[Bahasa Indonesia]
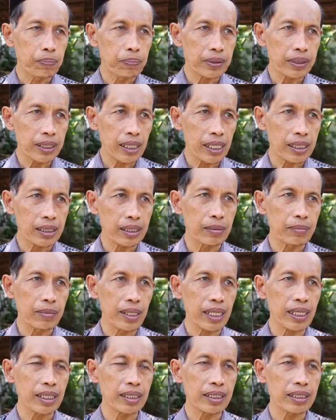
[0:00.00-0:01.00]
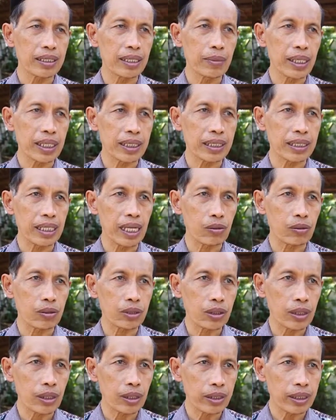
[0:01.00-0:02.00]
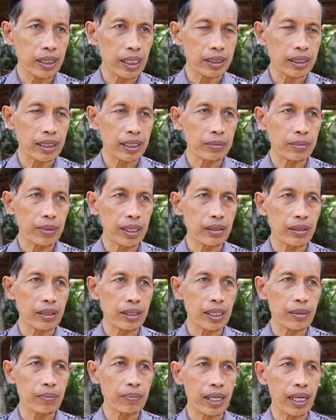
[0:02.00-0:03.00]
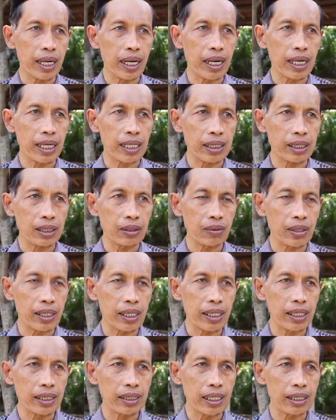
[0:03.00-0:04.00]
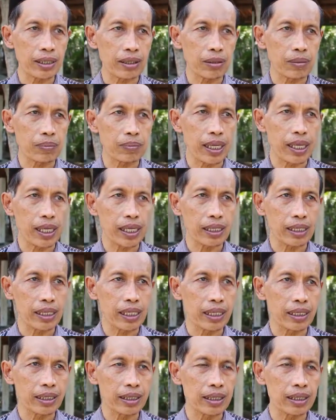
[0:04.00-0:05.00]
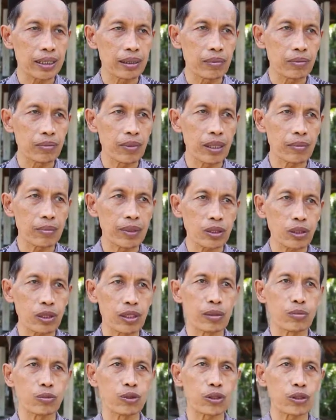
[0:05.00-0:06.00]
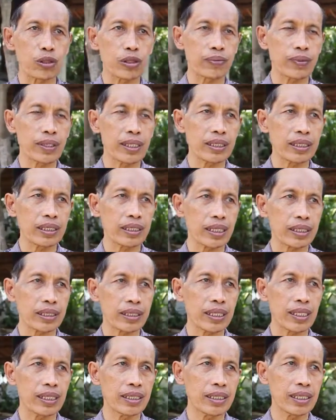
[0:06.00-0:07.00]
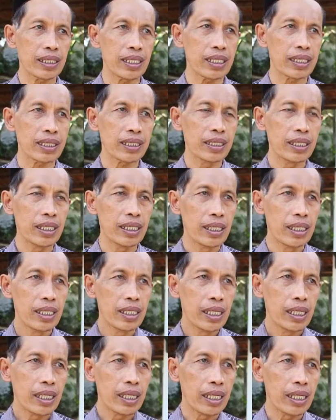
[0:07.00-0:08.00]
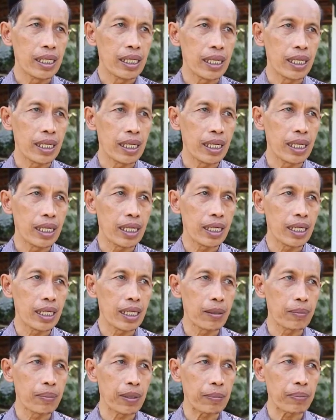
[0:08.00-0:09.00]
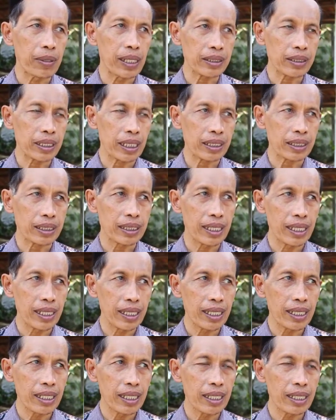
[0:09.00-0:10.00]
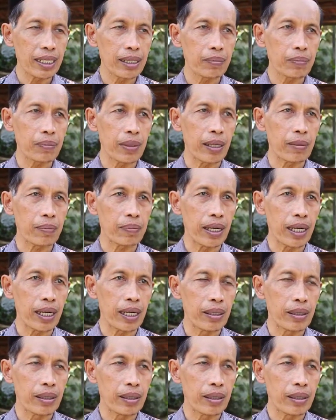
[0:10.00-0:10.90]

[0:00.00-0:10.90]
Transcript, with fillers: serah terimakan ke Masjid al yang diterima oleh Pak Ketua yaitu Pak Haji Muhammad Soham Mustafa disaksikan dengan uh, Bapak Sekda, Bapak